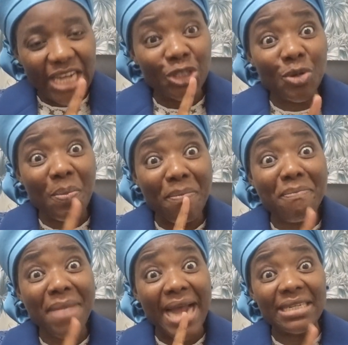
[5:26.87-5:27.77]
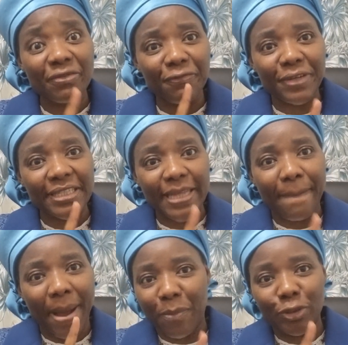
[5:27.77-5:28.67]
Je manifestais,
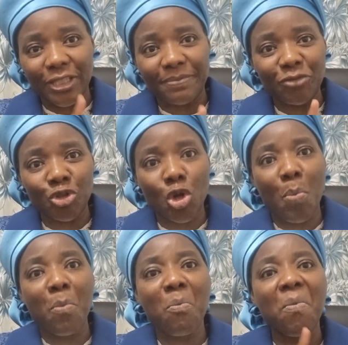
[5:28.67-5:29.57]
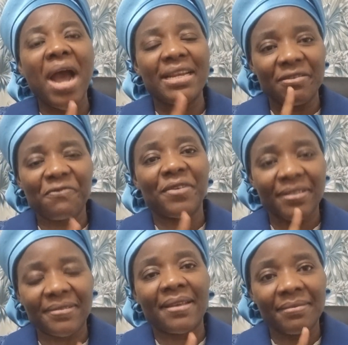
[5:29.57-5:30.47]
pas possible. Je
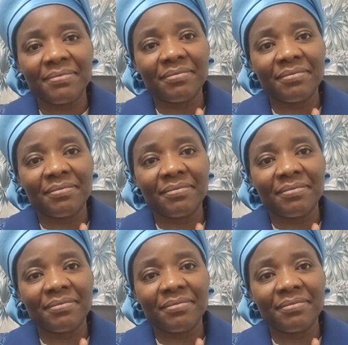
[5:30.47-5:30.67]
manifestais.